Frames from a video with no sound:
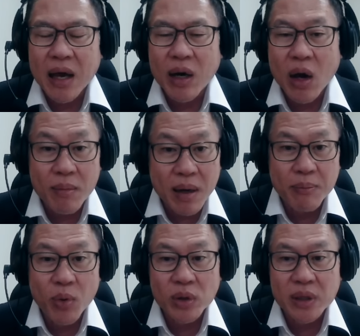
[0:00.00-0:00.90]
แต่เรากำลัง
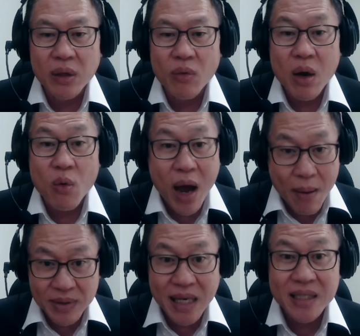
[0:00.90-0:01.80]
ถึงว่าความ
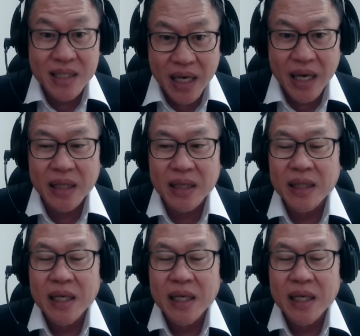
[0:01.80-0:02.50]
ชัดเจน